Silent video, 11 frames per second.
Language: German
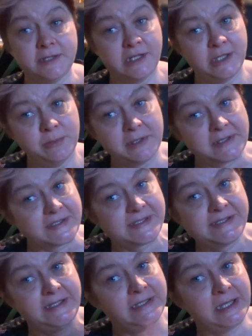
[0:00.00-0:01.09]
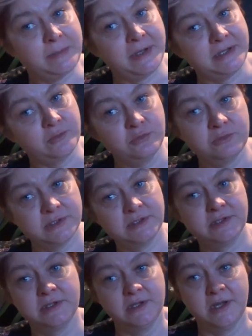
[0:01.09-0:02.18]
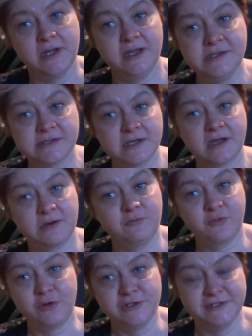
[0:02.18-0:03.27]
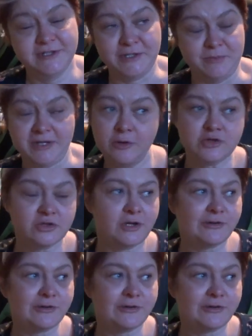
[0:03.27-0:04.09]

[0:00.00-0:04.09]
Die liebe Christina, meine gute Instagram-Freundin, hat mich auch schon